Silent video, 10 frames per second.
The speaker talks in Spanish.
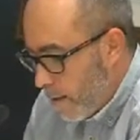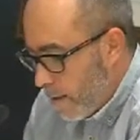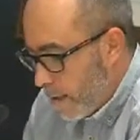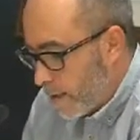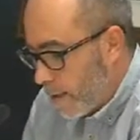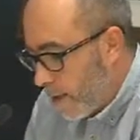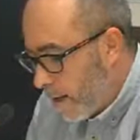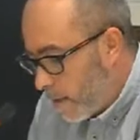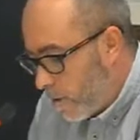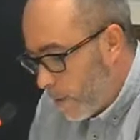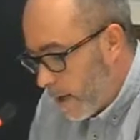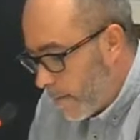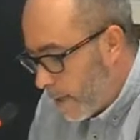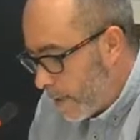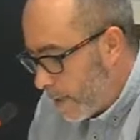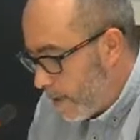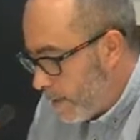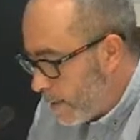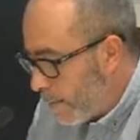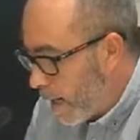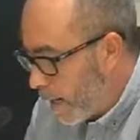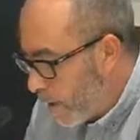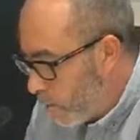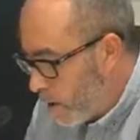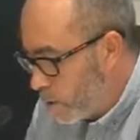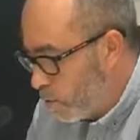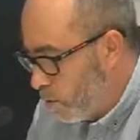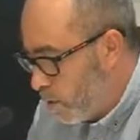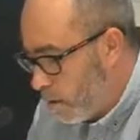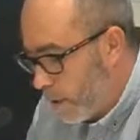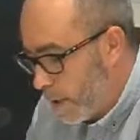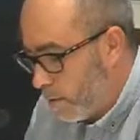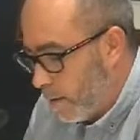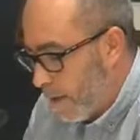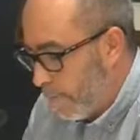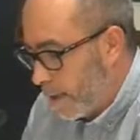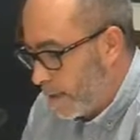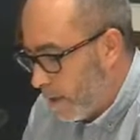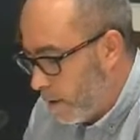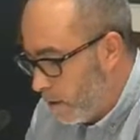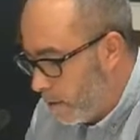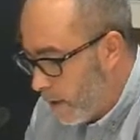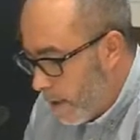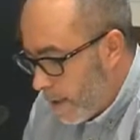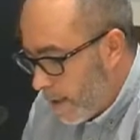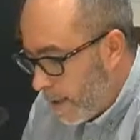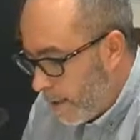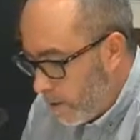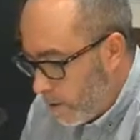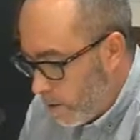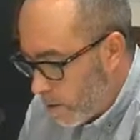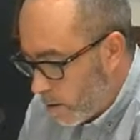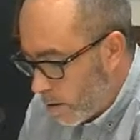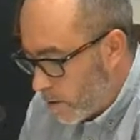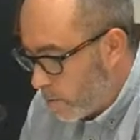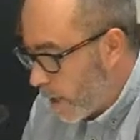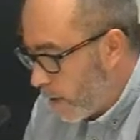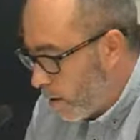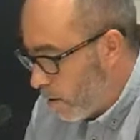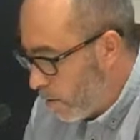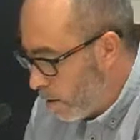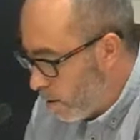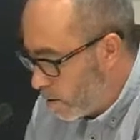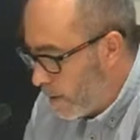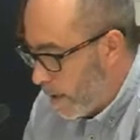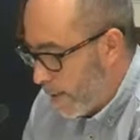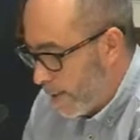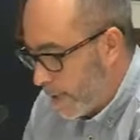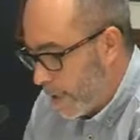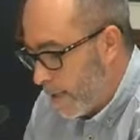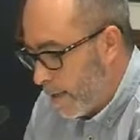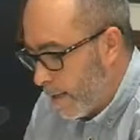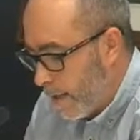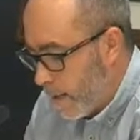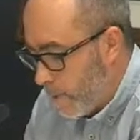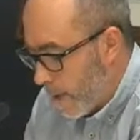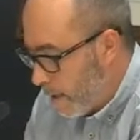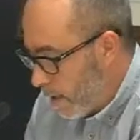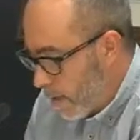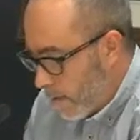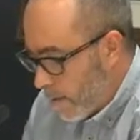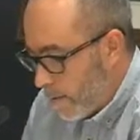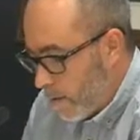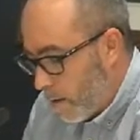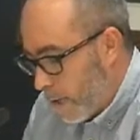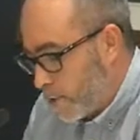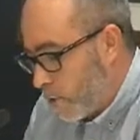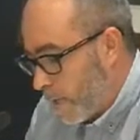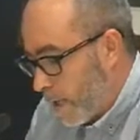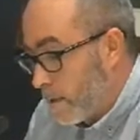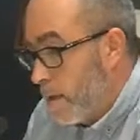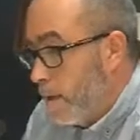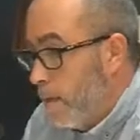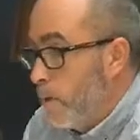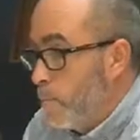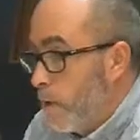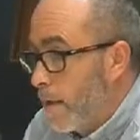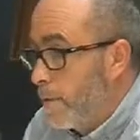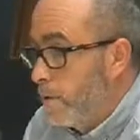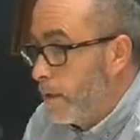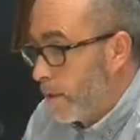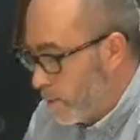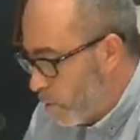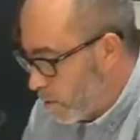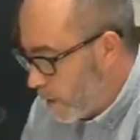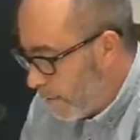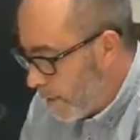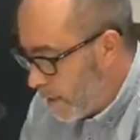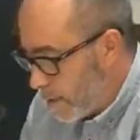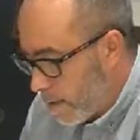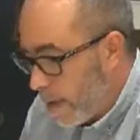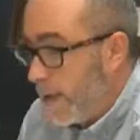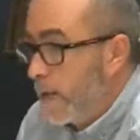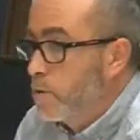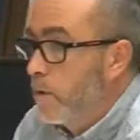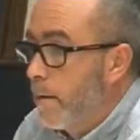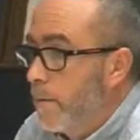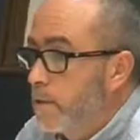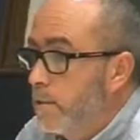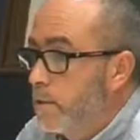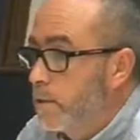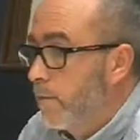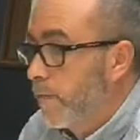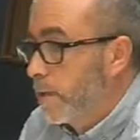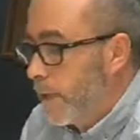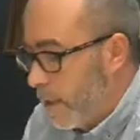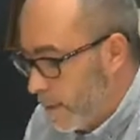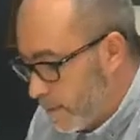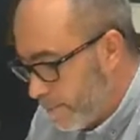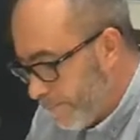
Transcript: Exigir a la Comunidad de Madrid llevar a cabo un estudio concreto de la afectación que han tenido los restos arqueológicos y de la batalla del Jarama, debido a las obras, y depuración de responsables en caso de haberse visto afectadas.